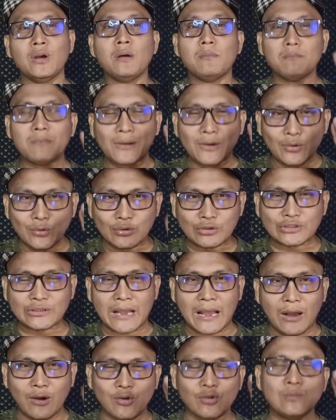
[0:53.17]

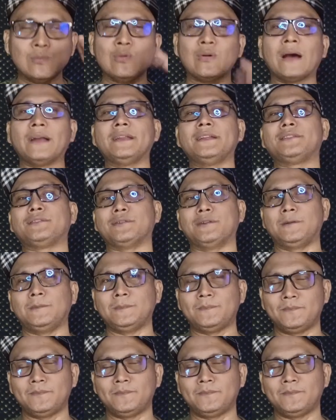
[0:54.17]
merusak hubungan itu.